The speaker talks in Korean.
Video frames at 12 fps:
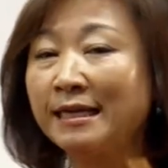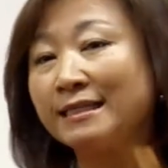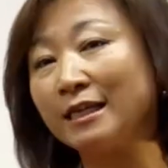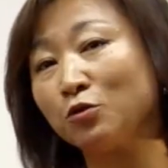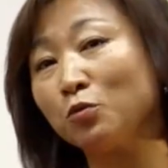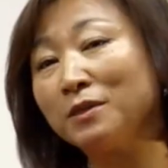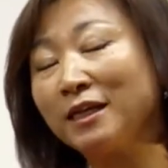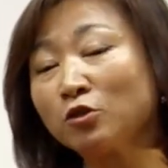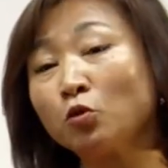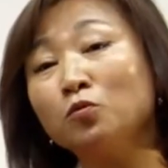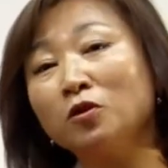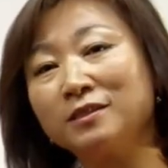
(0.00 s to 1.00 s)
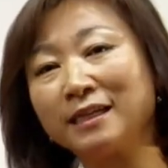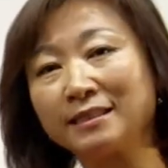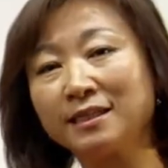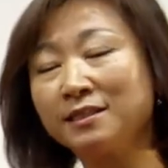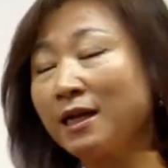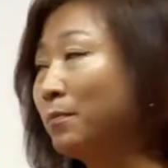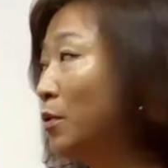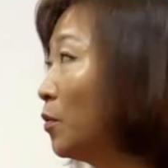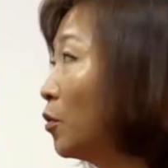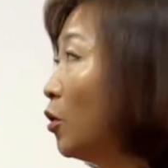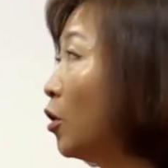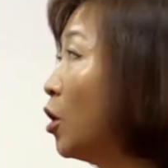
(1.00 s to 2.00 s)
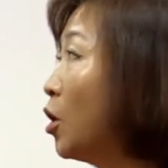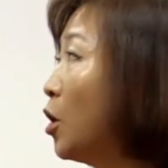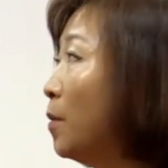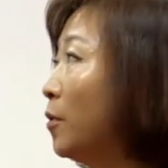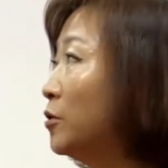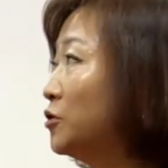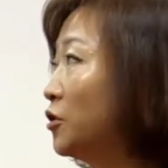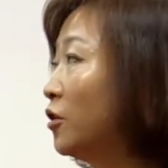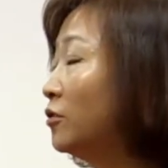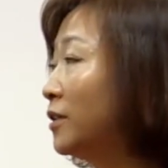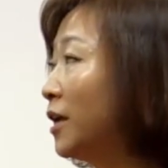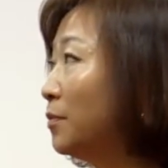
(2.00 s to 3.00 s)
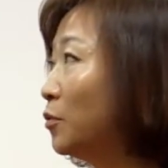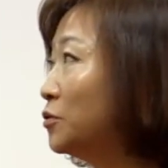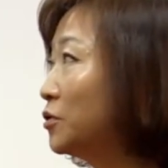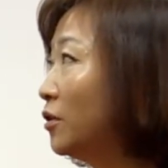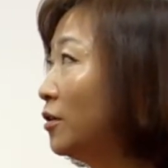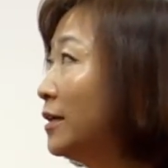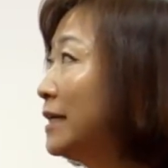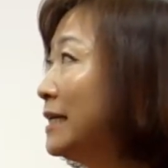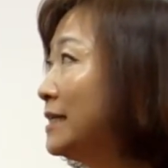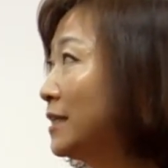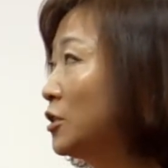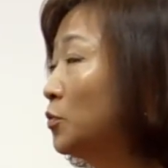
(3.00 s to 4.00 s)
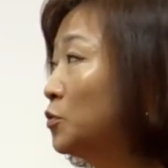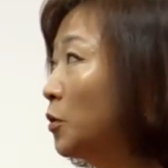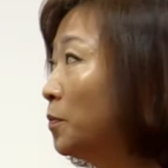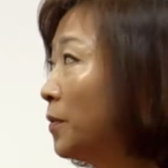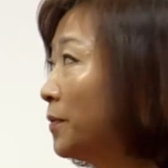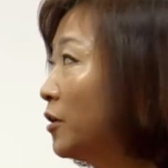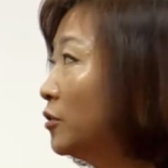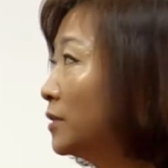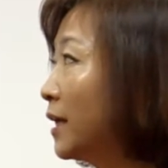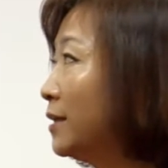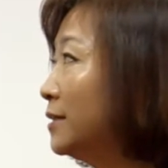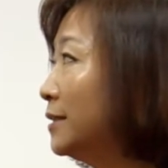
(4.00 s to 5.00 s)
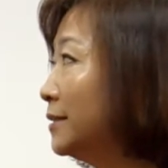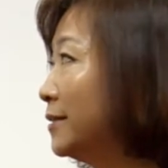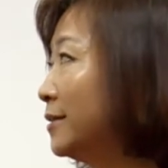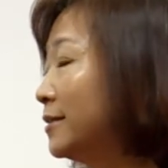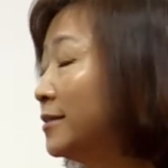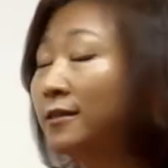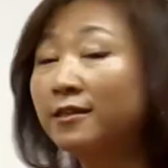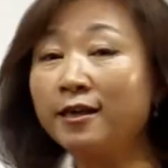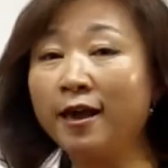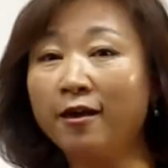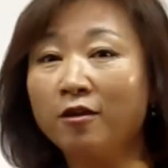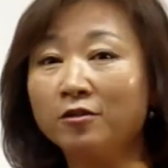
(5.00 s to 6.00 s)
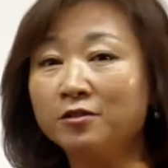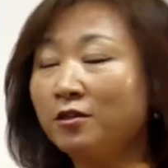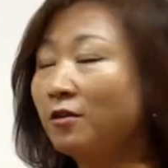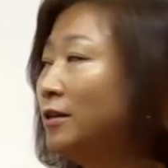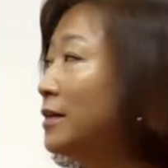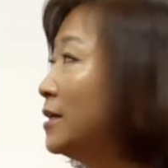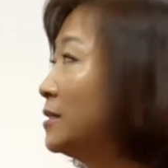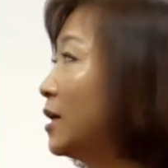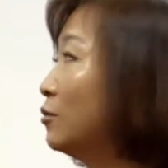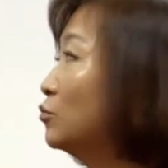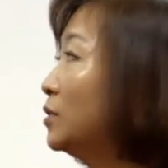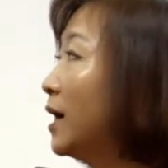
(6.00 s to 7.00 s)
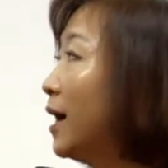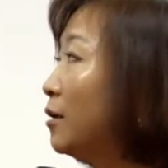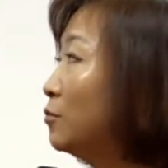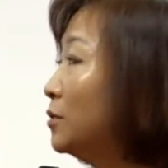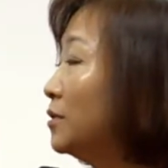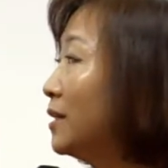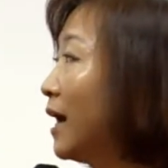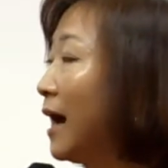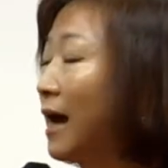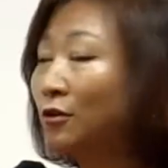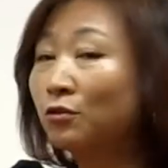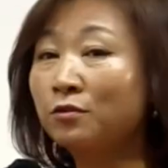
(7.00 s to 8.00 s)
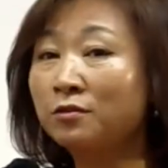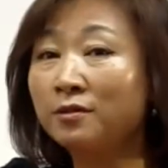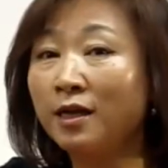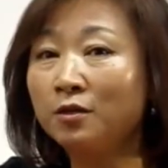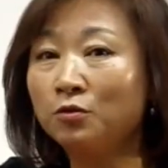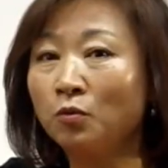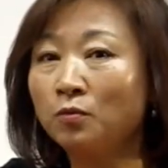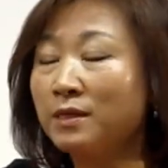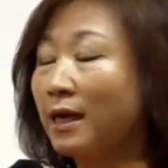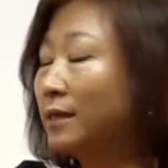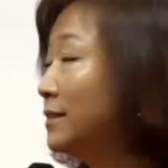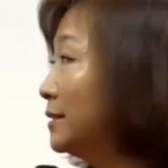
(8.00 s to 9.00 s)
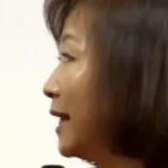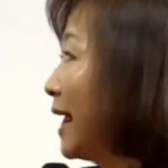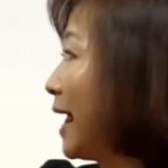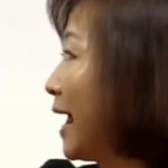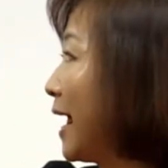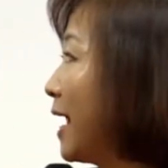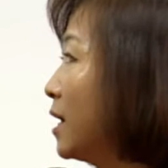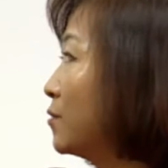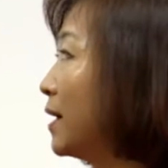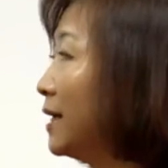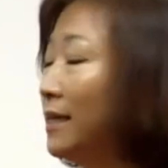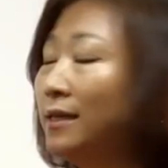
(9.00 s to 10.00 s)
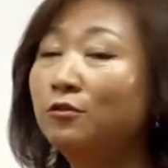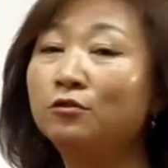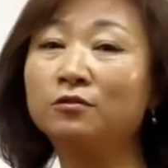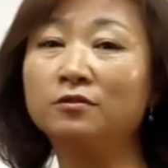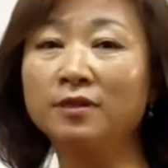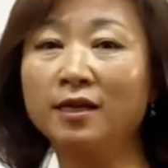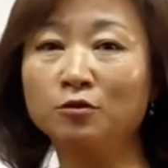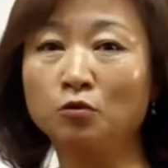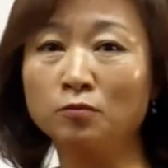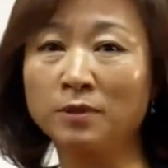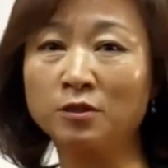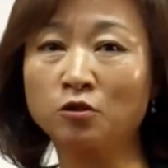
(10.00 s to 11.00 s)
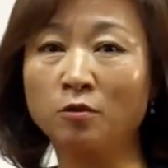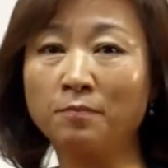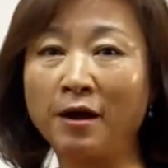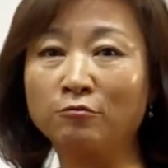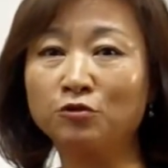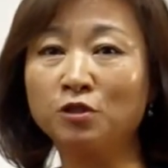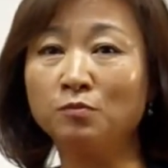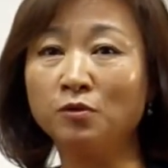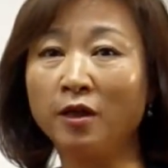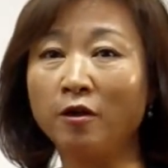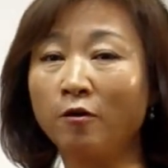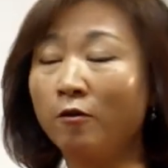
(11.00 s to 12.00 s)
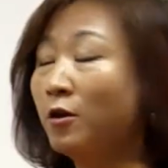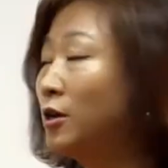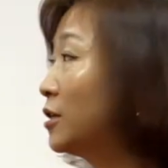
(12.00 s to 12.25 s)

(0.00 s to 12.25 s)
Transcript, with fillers: 자, 좀 이따 좀 더 자세히 살펴보고 먼저 형태를 보죠. 자, 접속법의 형태는 특이해요. 그죠? 자, 우리가 알고 있는 아르로 끝나는 동사는 에르와 이르로 끝나는 동사처럼 바꾸시면 돼요.